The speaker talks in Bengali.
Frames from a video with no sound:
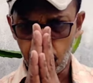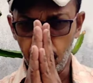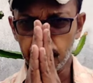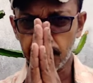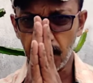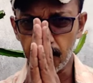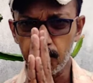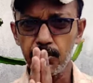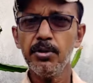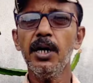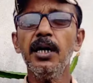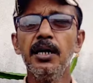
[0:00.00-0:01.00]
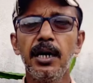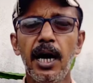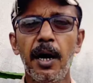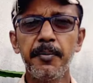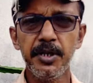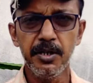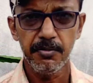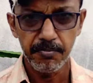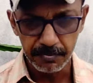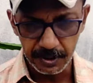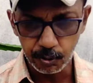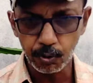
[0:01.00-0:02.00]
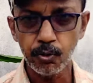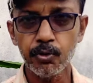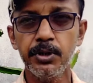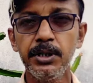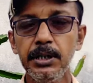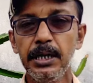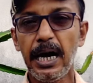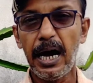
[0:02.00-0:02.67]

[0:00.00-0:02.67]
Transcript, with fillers: নমস্কার বন্ধুরা আমি মিন্টু নন্দী